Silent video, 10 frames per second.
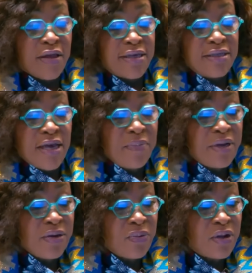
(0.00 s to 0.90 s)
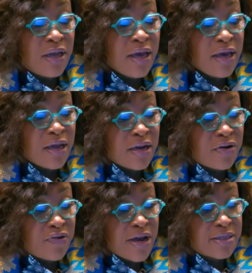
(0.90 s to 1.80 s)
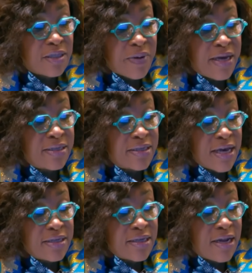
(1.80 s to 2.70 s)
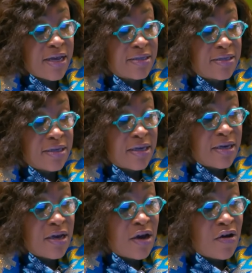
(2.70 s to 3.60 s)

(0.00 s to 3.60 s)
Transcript: Đại hội đồng sẽ nghe bài phát biểu của ngài Volodymyr Zelensky.